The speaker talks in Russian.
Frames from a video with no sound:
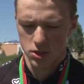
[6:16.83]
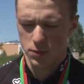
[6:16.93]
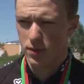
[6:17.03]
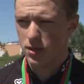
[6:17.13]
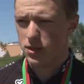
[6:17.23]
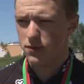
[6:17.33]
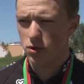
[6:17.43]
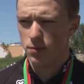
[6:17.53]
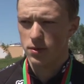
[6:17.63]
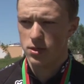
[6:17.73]
чемпионат
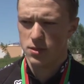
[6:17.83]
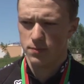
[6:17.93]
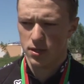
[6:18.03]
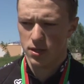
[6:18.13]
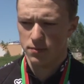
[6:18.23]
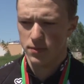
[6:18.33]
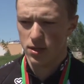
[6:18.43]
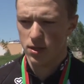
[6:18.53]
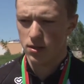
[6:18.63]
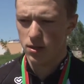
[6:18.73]
Европы, чемпионат
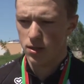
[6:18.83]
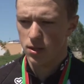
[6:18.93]
мира,